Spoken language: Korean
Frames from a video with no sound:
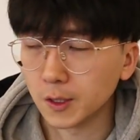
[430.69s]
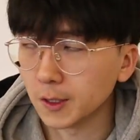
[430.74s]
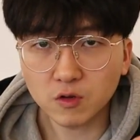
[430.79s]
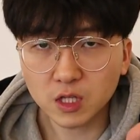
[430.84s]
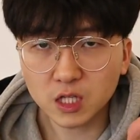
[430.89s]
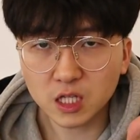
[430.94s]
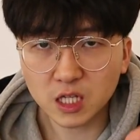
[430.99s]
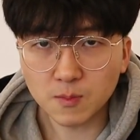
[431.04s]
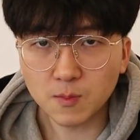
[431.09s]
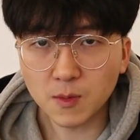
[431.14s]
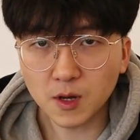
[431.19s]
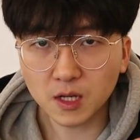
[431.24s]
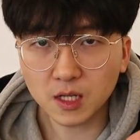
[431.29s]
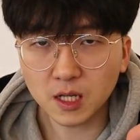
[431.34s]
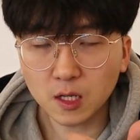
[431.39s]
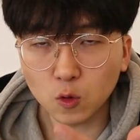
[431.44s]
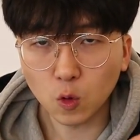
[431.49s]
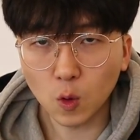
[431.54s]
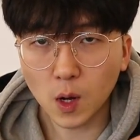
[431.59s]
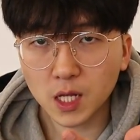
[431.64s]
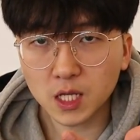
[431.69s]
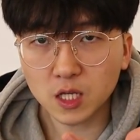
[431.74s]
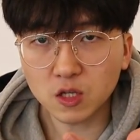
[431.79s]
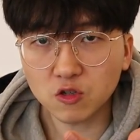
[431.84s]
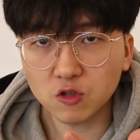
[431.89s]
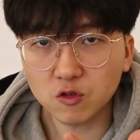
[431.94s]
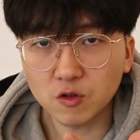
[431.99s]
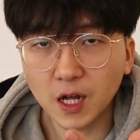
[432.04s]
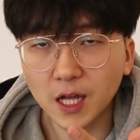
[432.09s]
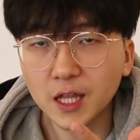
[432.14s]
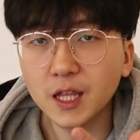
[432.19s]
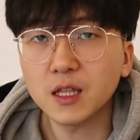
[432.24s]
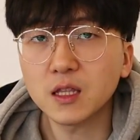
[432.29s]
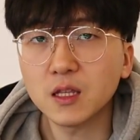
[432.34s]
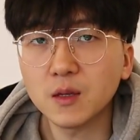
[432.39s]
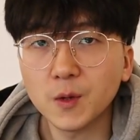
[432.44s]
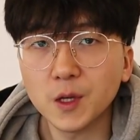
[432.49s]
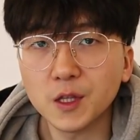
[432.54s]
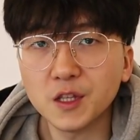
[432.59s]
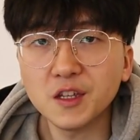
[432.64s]
우리 진명이나 도안이 중 하나
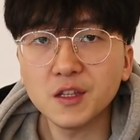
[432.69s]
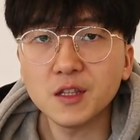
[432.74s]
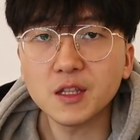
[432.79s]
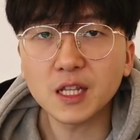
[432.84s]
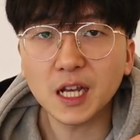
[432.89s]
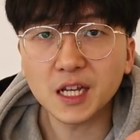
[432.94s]
뜨면은